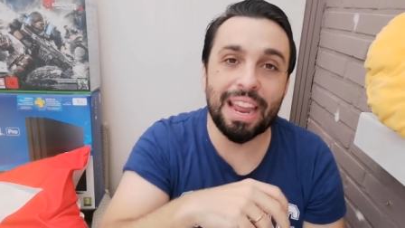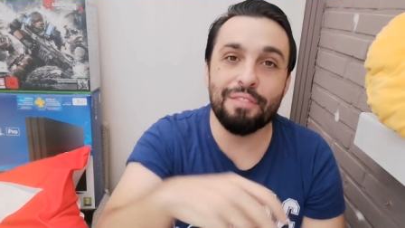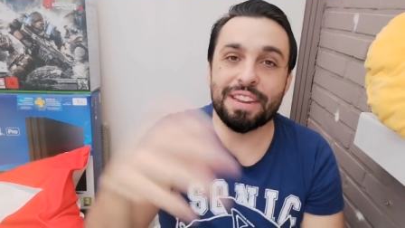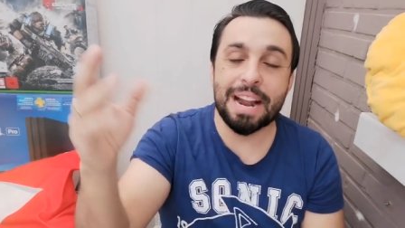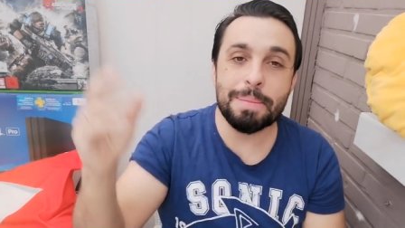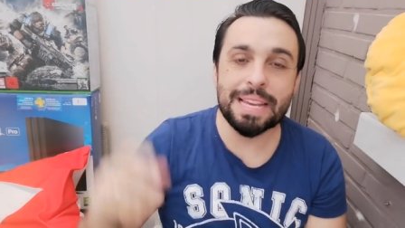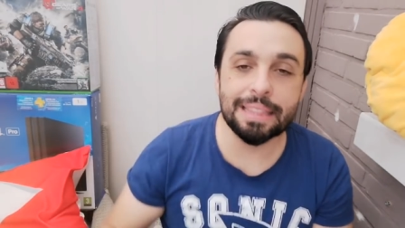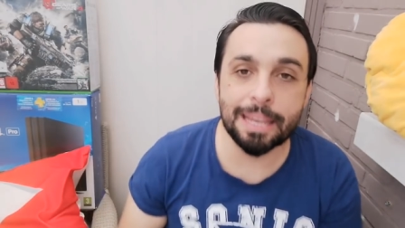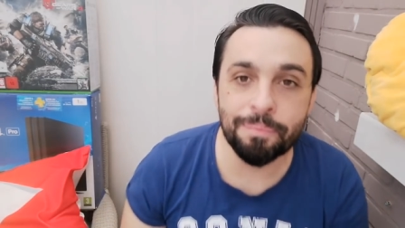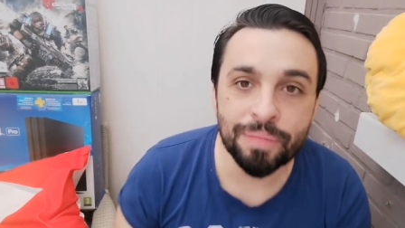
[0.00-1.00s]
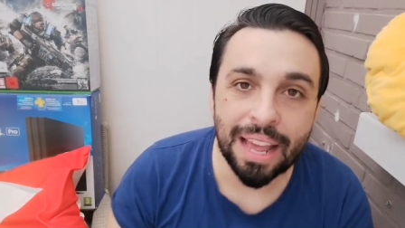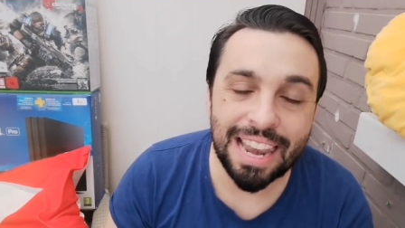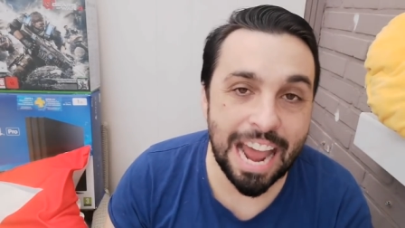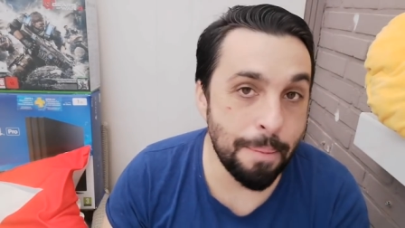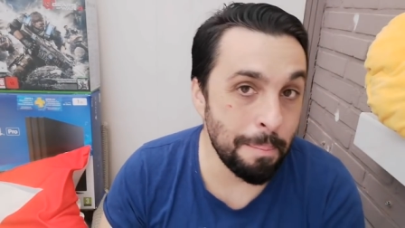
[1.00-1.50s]
porque finalmente
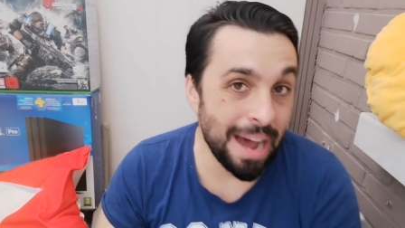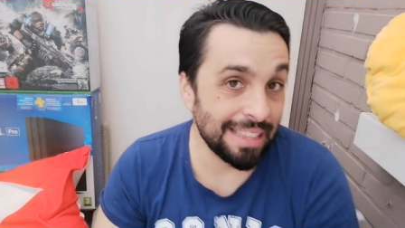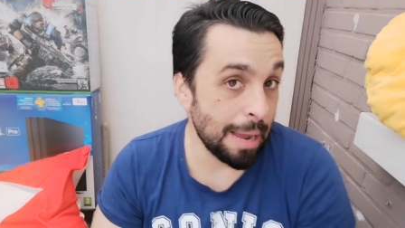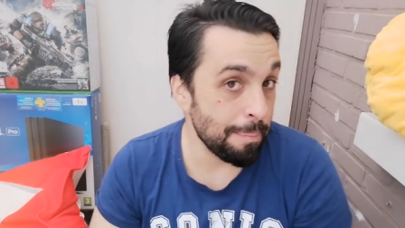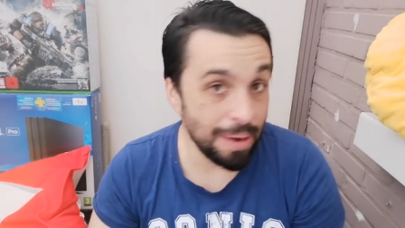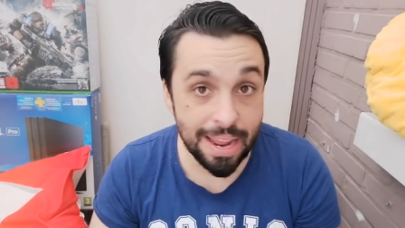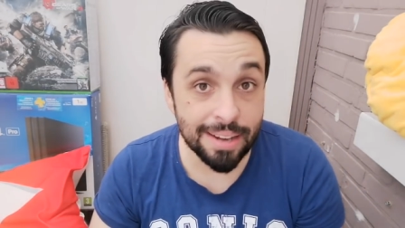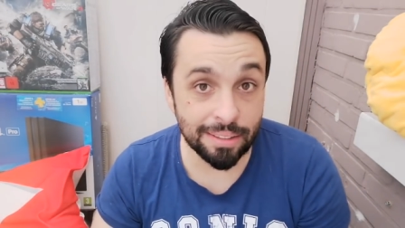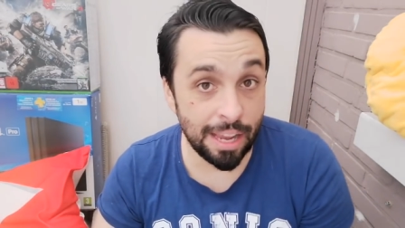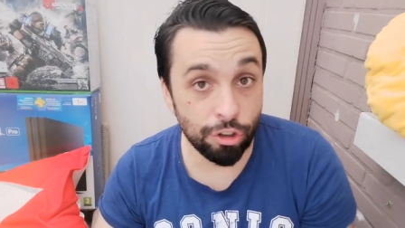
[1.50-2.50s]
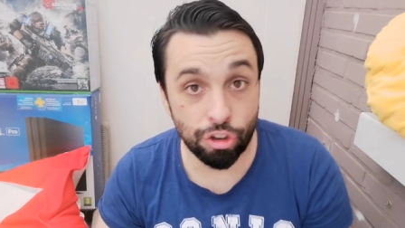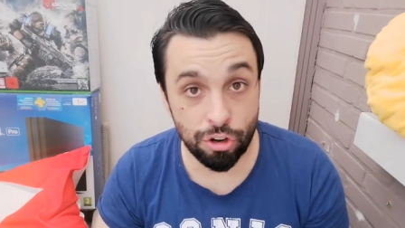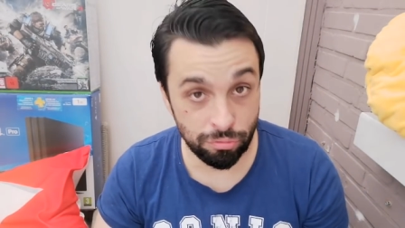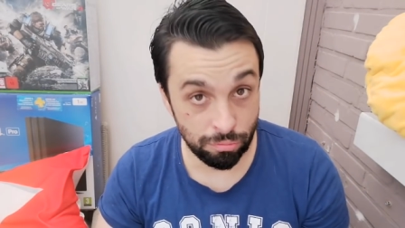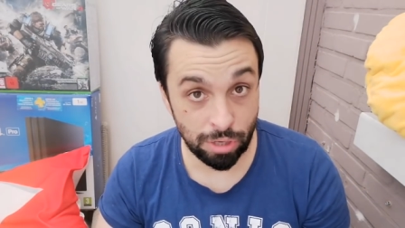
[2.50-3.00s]
la mata
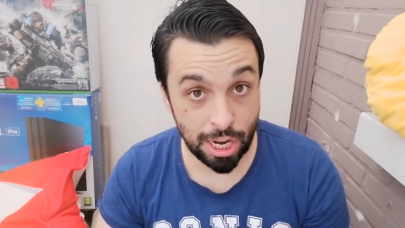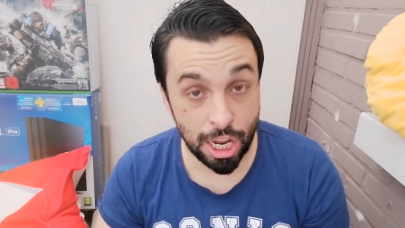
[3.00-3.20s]
PlayStation